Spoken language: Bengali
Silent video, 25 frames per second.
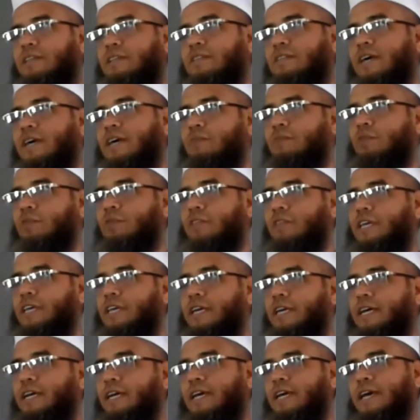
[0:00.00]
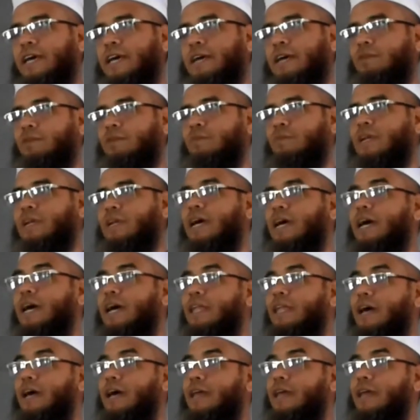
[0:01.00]
তার মধ্যে এক নম্বর
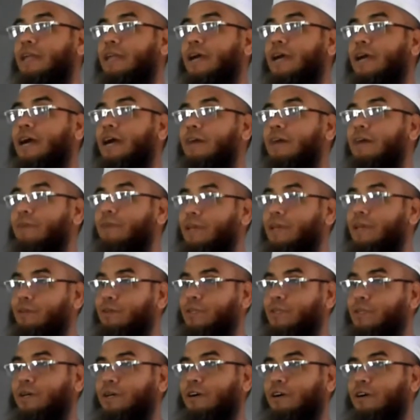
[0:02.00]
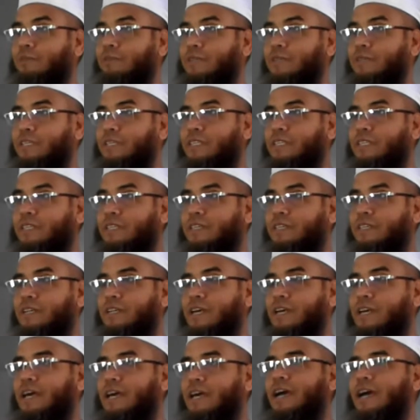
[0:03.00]
হালাল খাবার হতে হবে
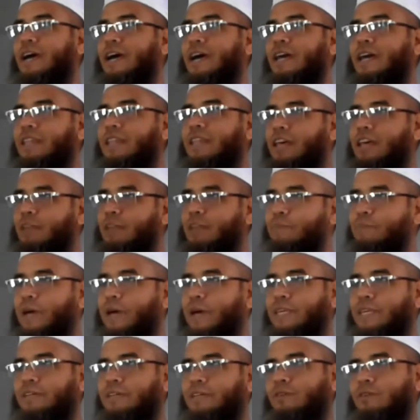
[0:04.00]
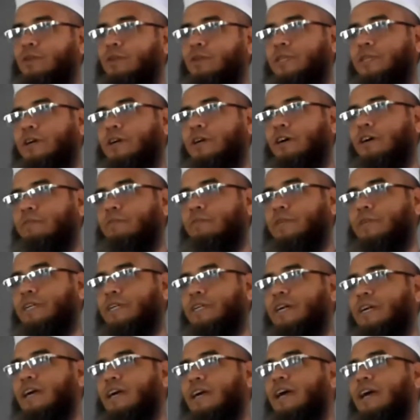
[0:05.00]
হালাল পানীয় হতে হবে
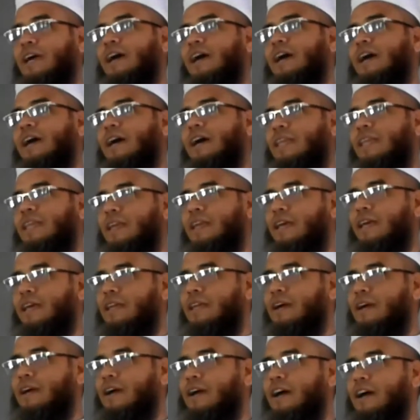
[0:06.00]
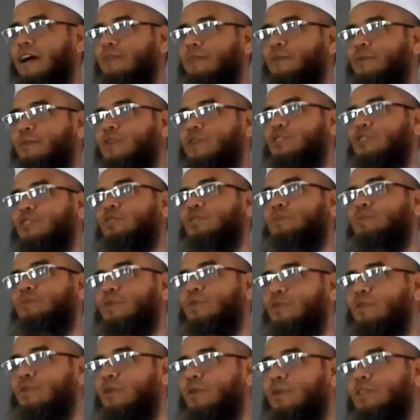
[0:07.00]
হালাল কাপড়
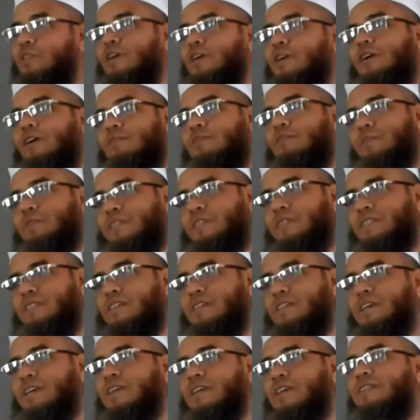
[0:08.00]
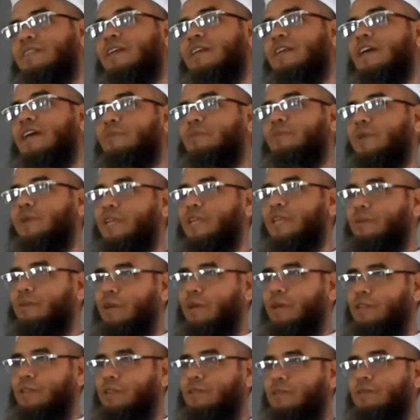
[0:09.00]
সুপড় হতে হবে তারপরে
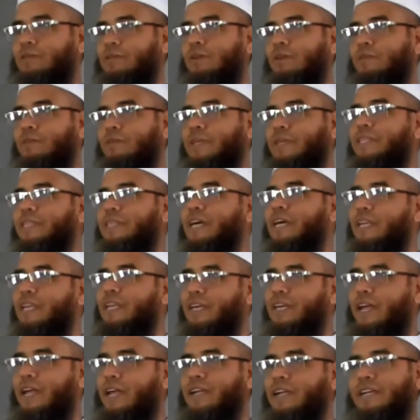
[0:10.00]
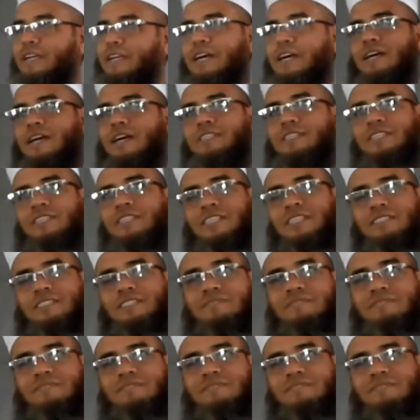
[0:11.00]
এবাদত করবেন তার গ্যারান্টি আছে